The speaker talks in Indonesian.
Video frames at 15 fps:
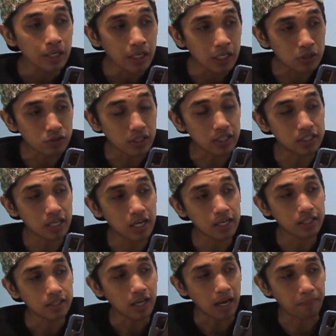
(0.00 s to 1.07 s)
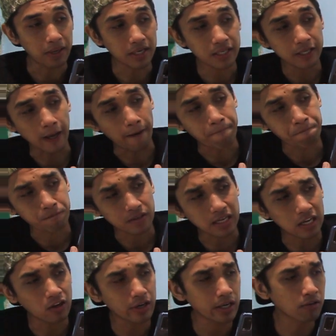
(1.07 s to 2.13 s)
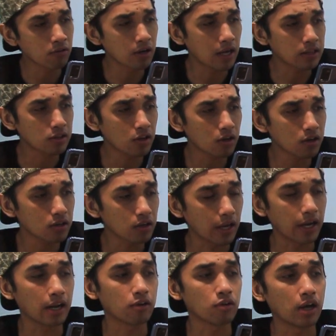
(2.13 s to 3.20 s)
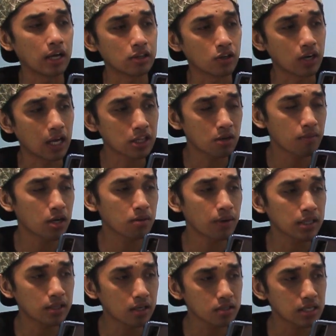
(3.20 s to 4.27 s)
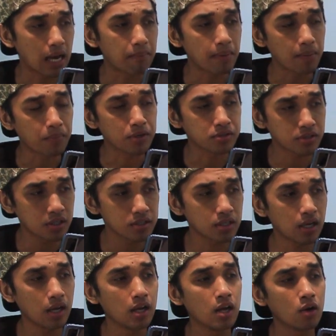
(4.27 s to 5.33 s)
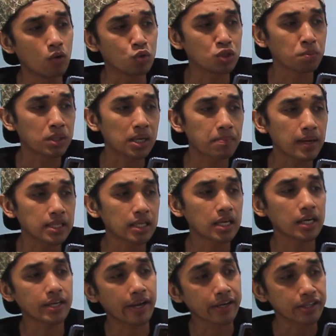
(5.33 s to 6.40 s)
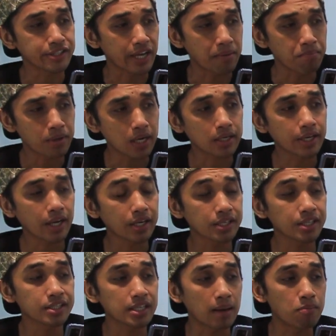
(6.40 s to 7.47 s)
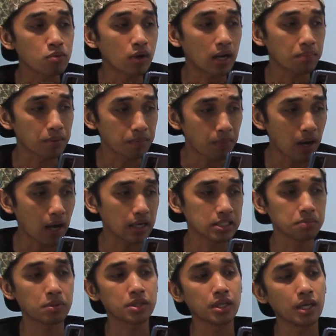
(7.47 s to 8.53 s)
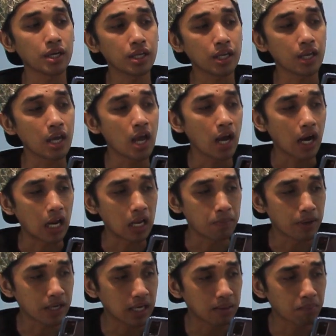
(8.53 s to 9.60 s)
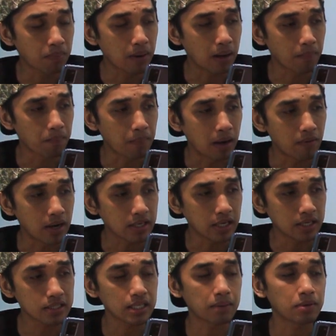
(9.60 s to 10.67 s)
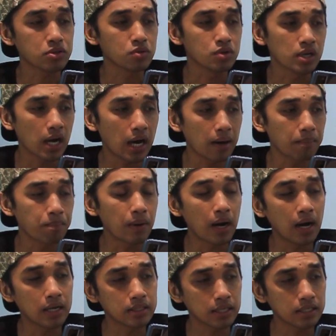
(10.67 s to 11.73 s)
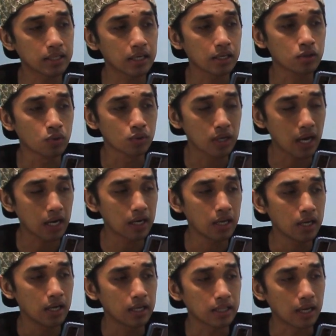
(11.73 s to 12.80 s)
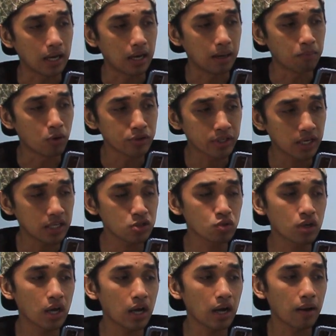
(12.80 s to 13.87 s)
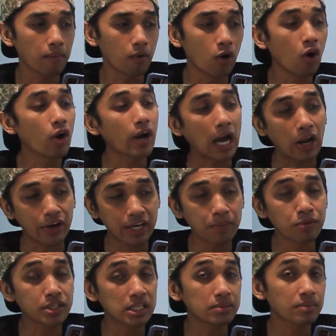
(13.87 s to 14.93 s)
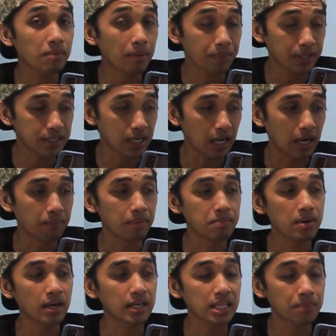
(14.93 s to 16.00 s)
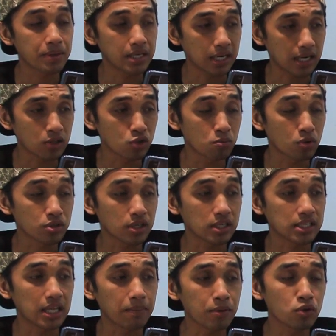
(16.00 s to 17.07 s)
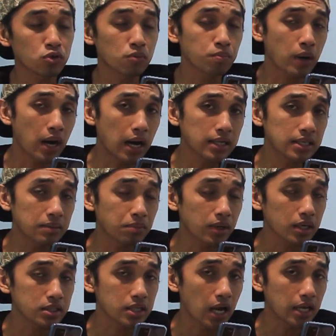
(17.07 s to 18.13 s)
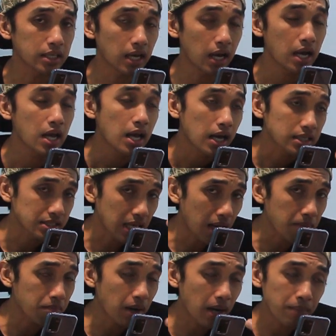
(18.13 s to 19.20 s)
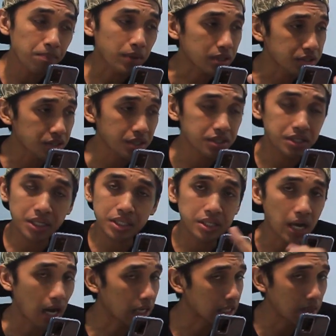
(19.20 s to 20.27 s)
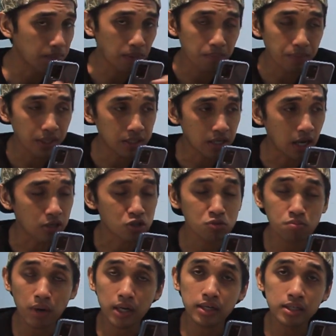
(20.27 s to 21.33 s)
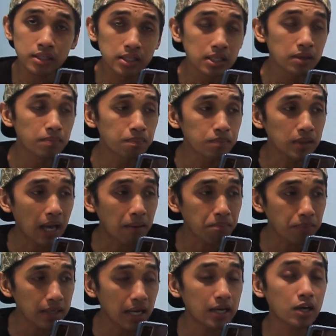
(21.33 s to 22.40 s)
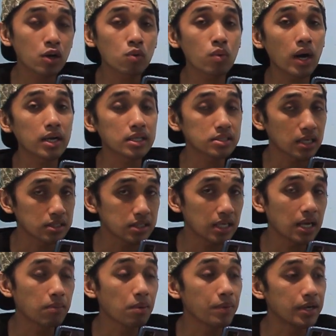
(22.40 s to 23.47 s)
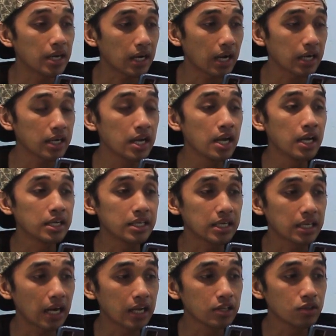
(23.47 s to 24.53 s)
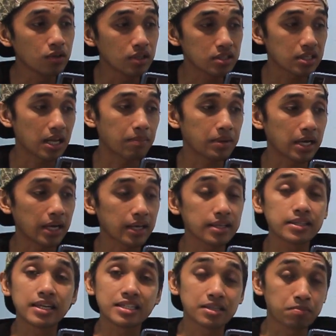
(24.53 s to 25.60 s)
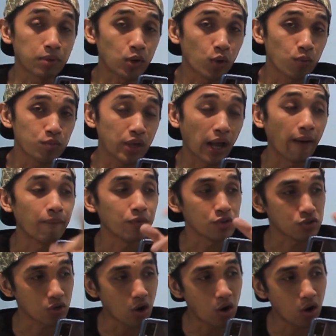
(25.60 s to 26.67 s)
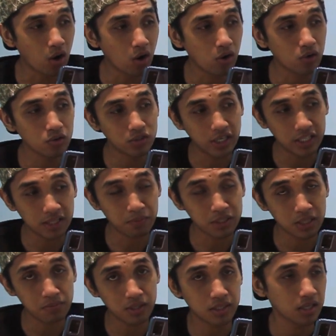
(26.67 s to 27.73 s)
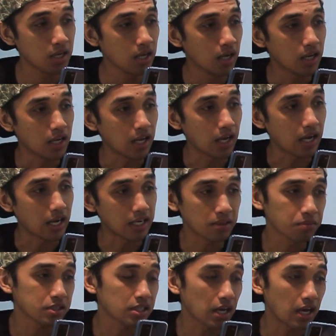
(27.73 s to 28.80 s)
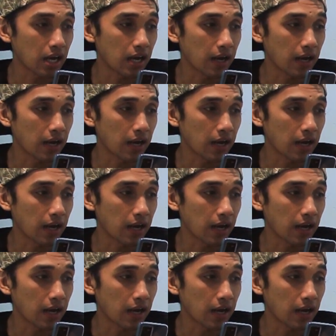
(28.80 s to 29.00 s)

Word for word: itu saja apalagi ya kalau regulator eh regulator atau manometer sama persis ya untuk penempatan ada yang di chamber ada yang di sambungan pipa seperti ini kalau bagian bawahnya ini sama juga bahannya dari dural ah, modelnya juga oh kalau ini modelnya memang beda memang kita bedakan untuk modelnya tapi untuk bahan dan pengerjaannya sama persis tidak ada pembeda cuman di tampilan luarnya saja yang membedakan dengan unit senapan angin yang sebelumnya so jadi teman-teman nah ini bisa